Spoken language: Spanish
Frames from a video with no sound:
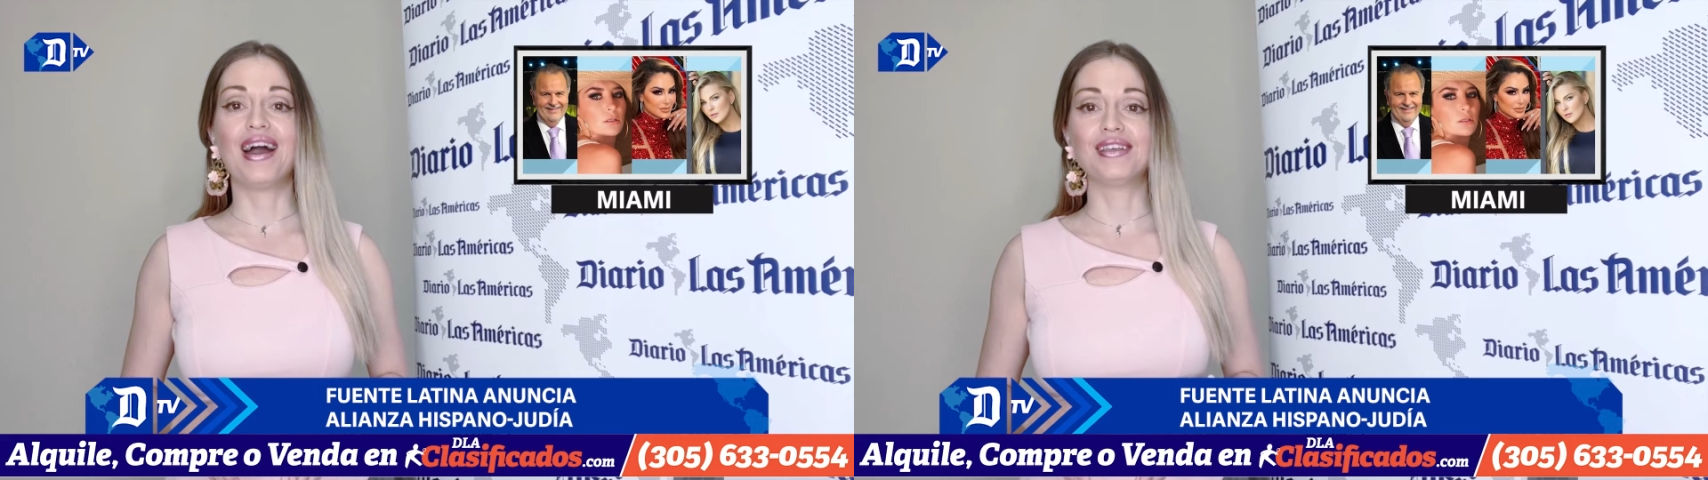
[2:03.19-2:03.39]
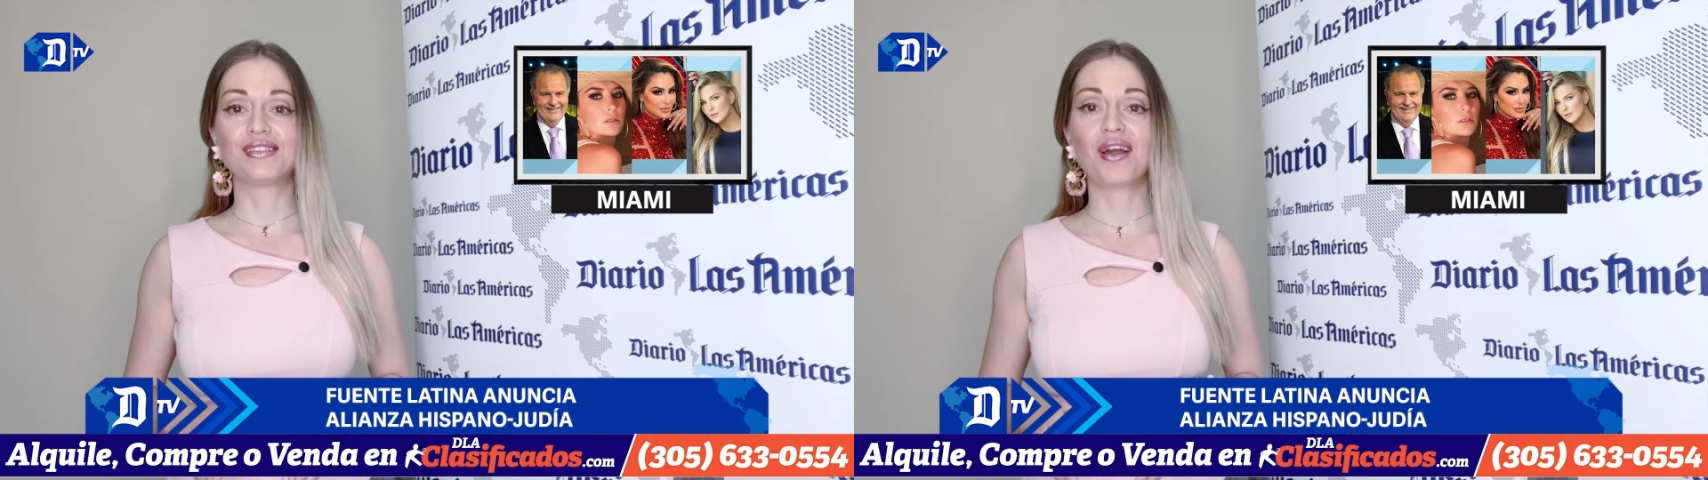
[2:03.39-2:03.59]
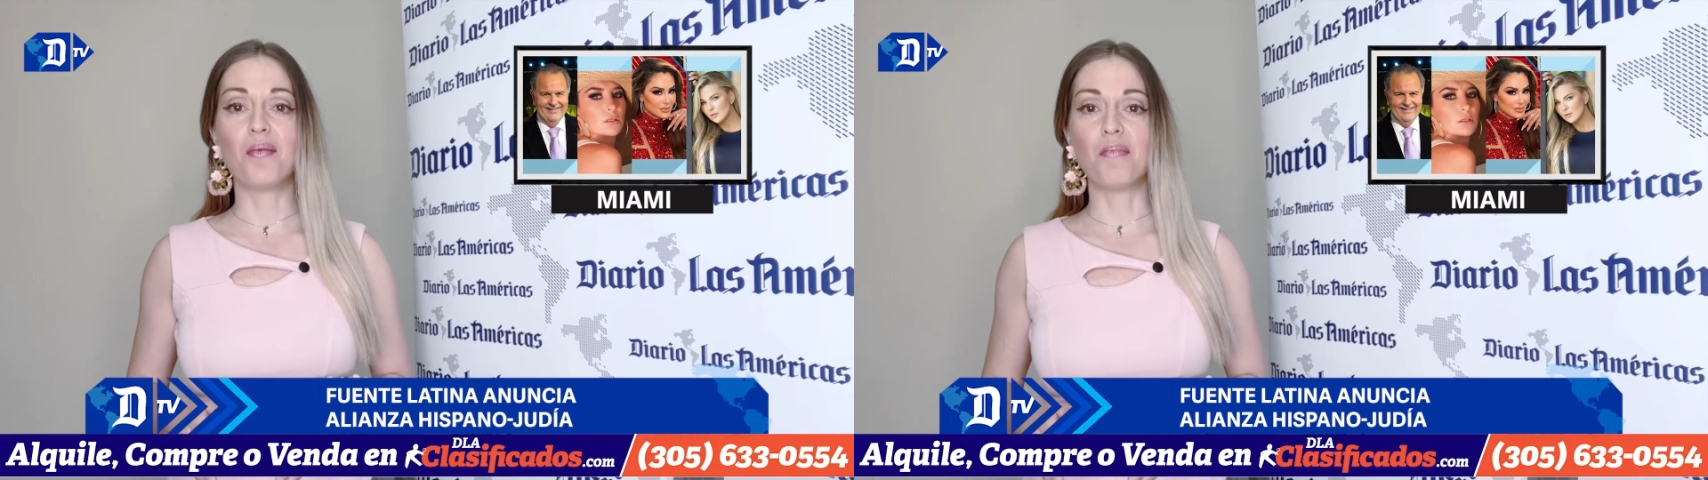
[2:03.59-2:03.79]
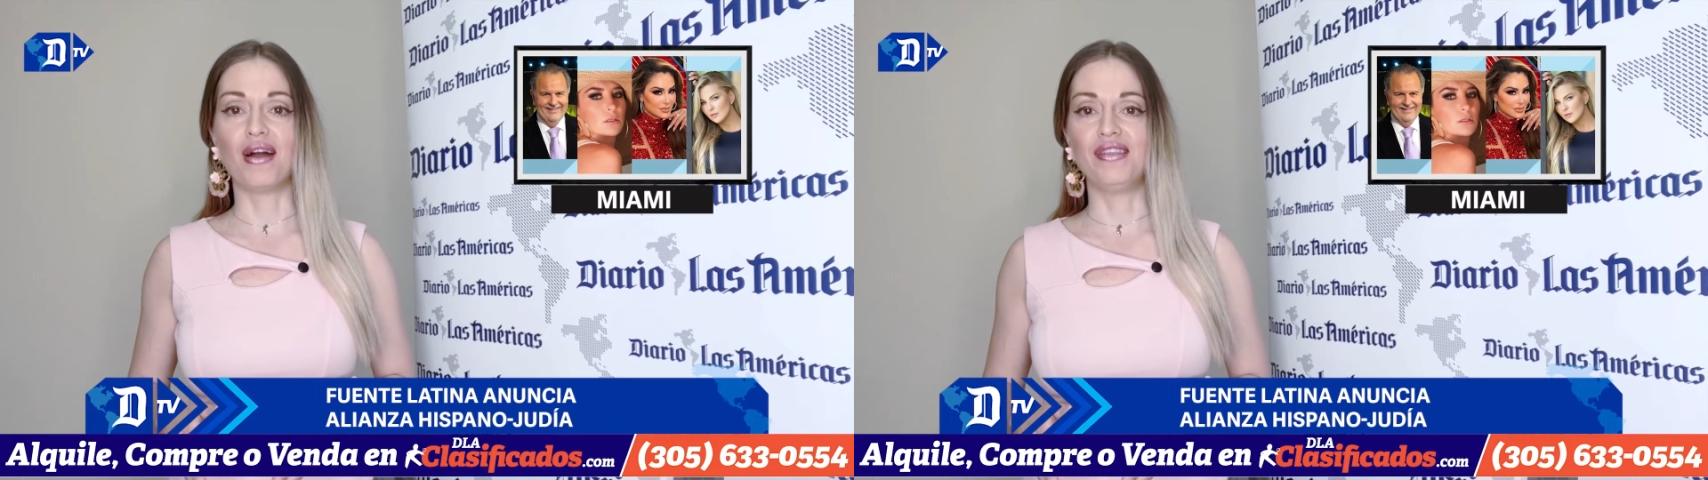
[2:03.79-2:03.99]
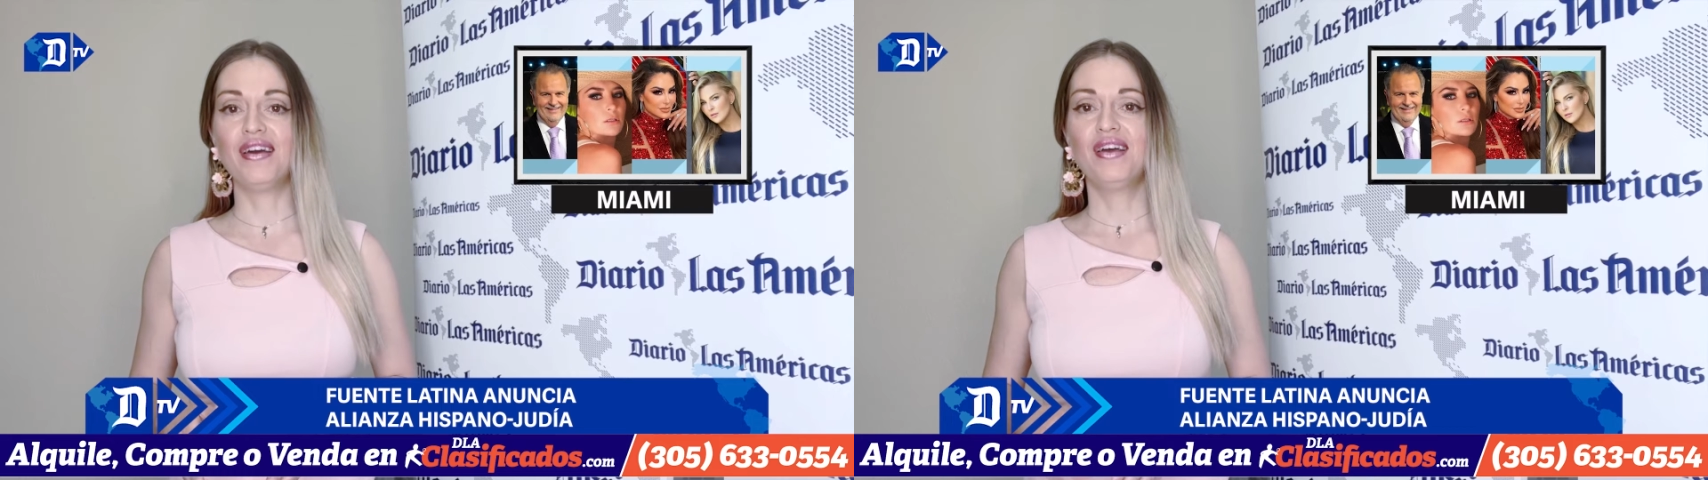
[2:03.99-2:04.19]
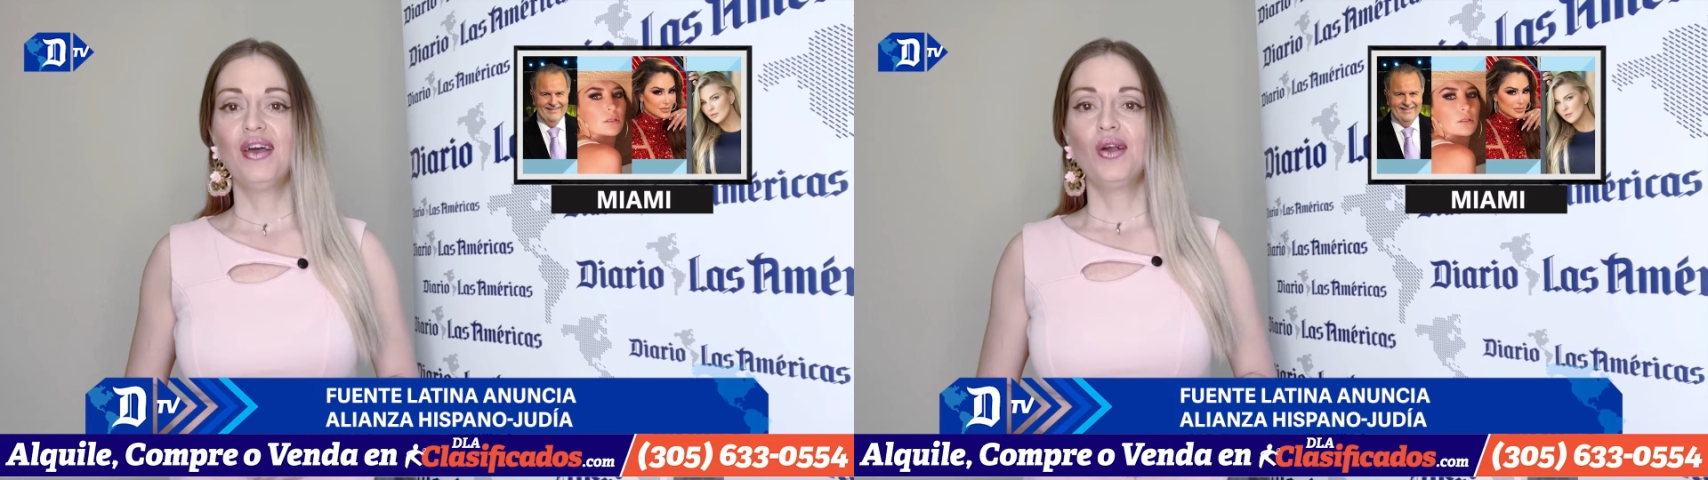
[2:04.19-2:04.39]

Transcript: a esta campaña